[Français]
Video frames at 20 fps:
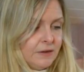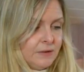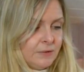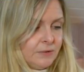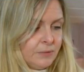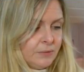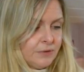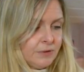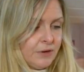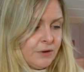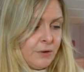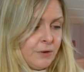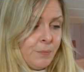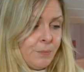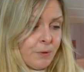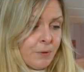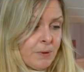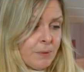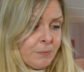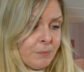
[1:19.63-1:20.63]
Donc euh, le
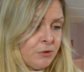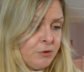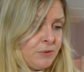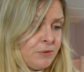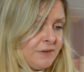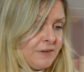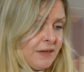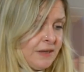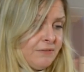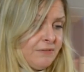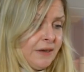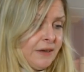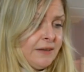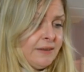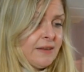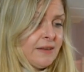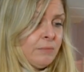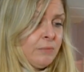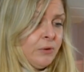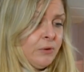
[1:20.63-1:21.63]
premier produit, c'est la
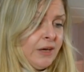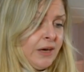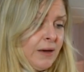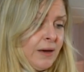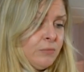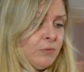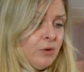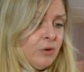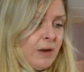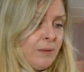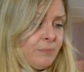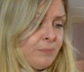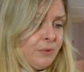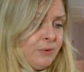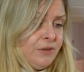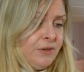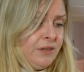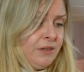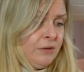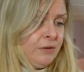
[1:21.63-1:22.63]
véritable crème de la
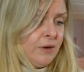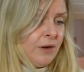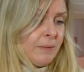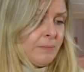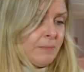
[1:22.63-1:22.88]
Pony de